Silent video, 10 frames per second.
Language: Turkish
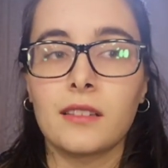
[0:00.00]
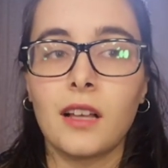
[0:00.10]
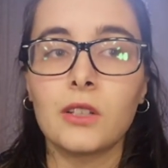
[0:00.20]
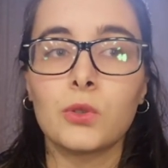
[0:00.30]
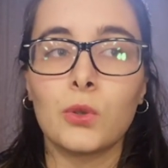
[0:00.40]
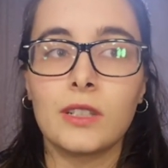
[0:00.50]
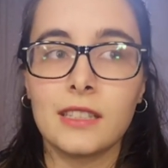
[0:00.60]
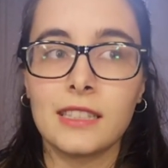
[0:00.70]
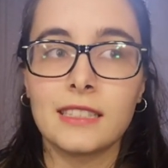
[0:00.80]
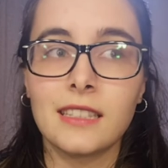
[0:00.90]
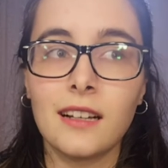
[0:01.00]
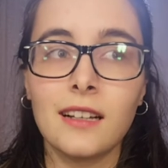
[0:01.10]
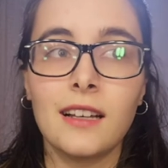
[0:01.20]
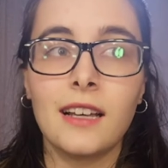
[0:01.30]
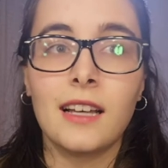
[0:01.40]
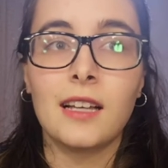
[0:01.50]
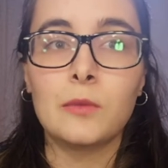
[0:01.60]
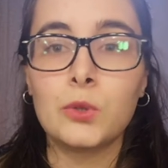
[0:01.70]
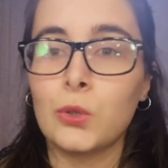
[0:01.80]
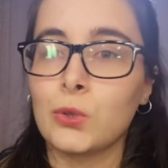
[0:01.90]
Daha sonraları da
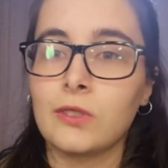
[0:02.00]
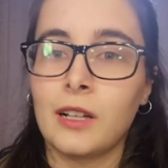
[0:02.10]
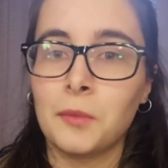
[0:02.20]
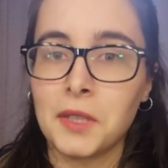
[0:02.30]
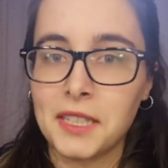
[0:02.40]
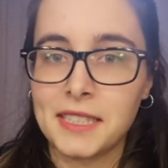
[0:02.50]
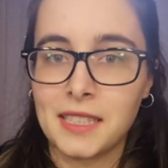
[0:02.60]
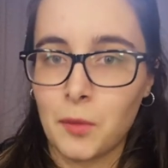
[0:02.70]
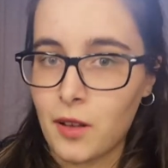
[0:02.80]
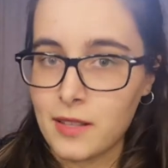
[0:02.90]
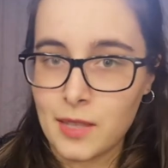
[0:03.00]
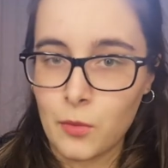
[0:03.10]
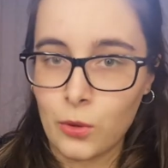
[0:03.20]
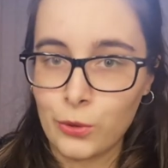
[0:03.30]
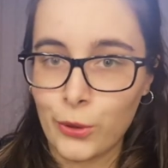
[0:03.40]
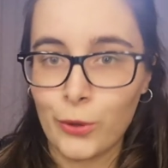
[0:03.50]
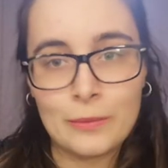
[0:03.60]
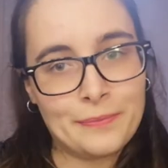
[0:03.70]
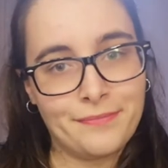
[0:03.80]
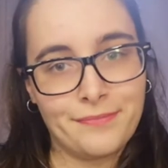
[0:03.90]
bu çocuklar magazine malzeme oluyor.
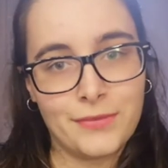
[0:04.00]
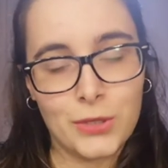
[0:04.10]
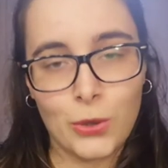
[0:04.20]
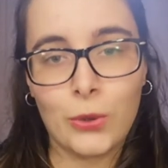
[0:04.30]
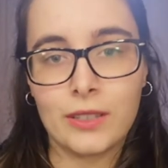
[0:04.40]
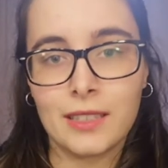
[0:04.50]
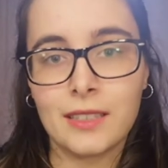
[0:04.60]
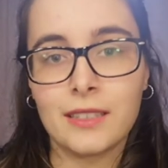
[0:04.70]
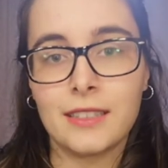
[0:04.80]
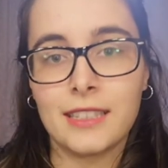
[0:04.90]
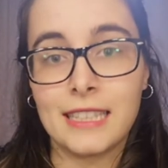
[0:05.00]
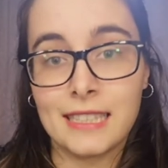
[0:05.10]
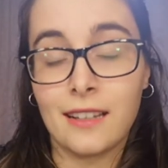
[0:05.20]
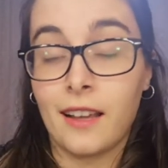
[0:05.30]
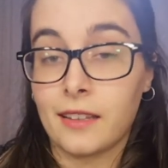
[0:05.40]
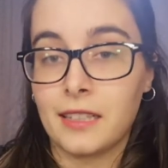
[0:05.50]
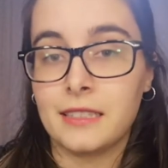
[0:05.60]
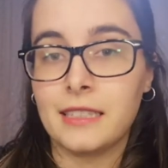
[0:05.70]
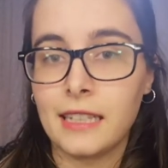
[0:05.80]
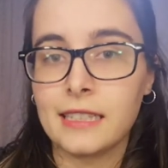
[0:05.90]
Sonra da e, kişisel
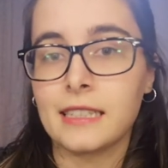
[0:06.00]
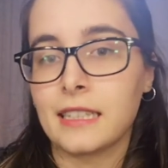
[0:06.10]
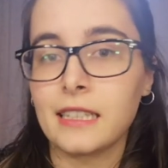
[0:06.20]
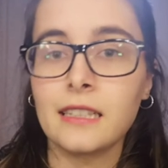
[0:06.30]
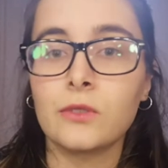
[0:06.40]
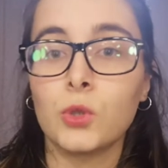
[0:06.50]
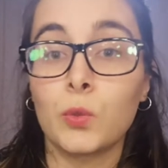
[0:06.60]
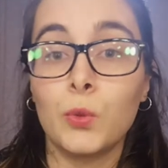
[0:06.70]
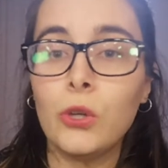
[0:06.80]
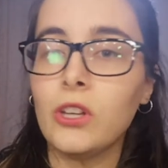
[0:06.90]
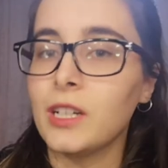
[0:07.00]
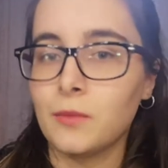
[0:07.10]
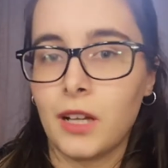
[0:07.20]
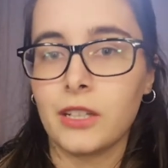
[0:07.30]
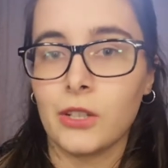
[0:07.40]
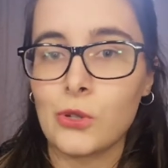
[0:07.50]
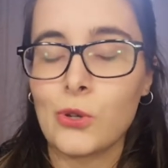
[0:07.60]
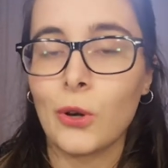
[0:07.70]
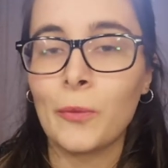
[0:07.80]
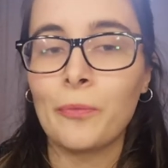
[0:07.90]
hayatlarında ne yazık ki çok büyük yıkımlar
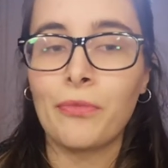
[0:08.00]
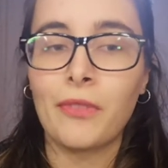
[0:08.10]
yaşıyor.